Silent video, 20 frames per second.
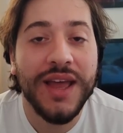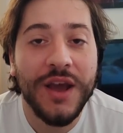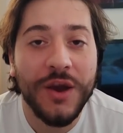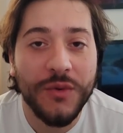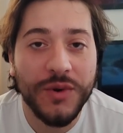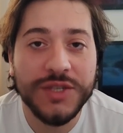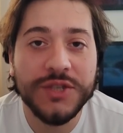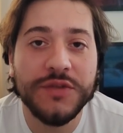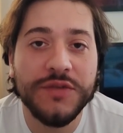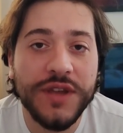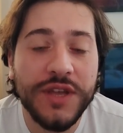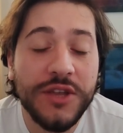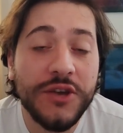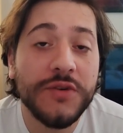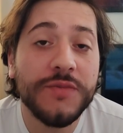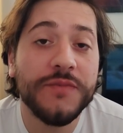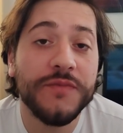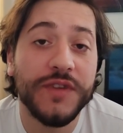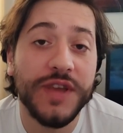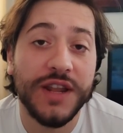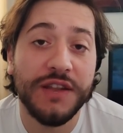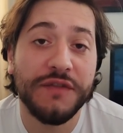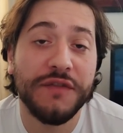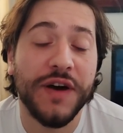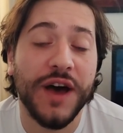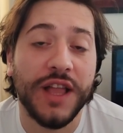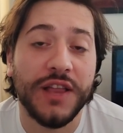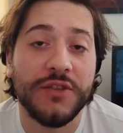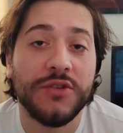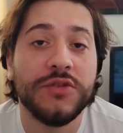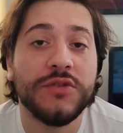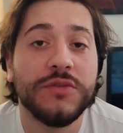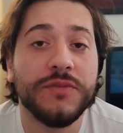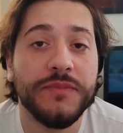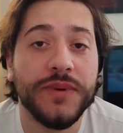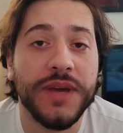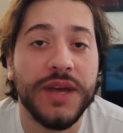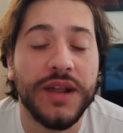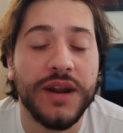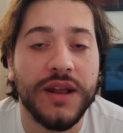Questo video viene fatto
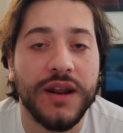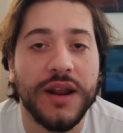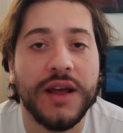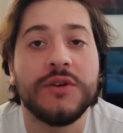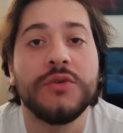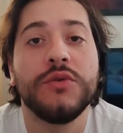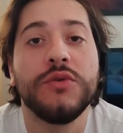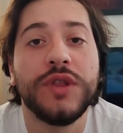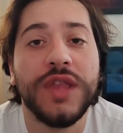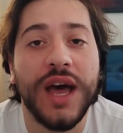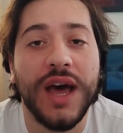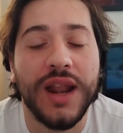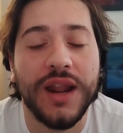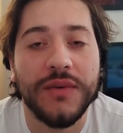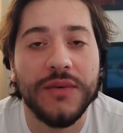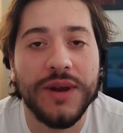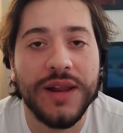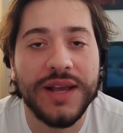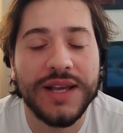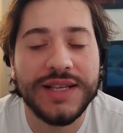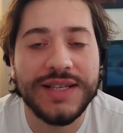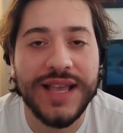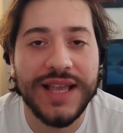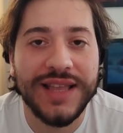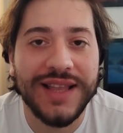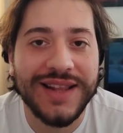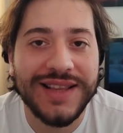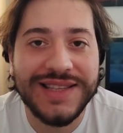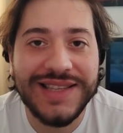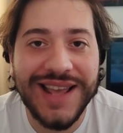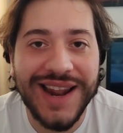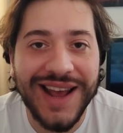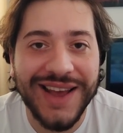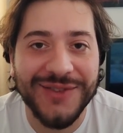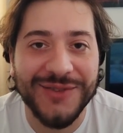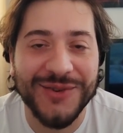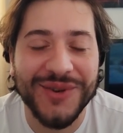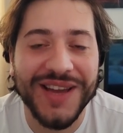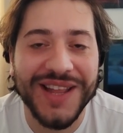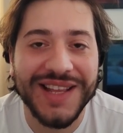per raccontare quella che è stata la
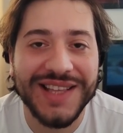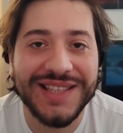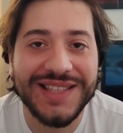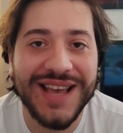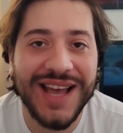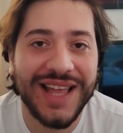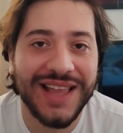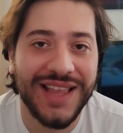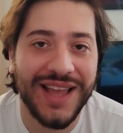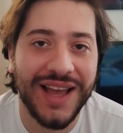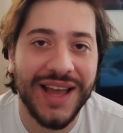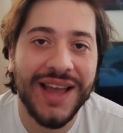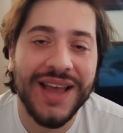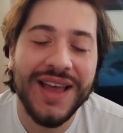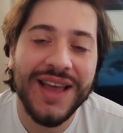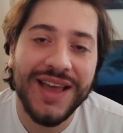serata organizzata